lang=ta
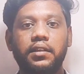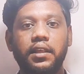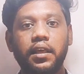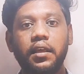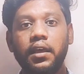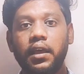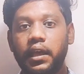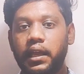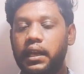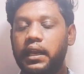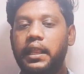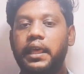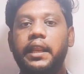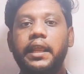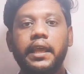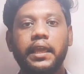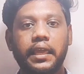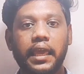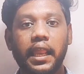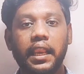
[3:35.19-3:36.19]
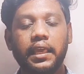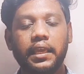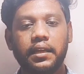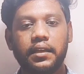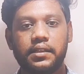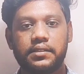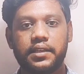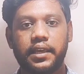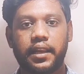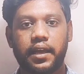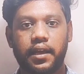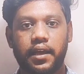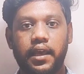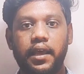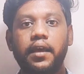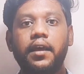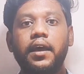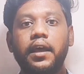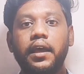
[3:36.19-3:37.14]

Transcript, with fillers: வந்து நிறைய கேலி கிண்டல் செய்யறாங்க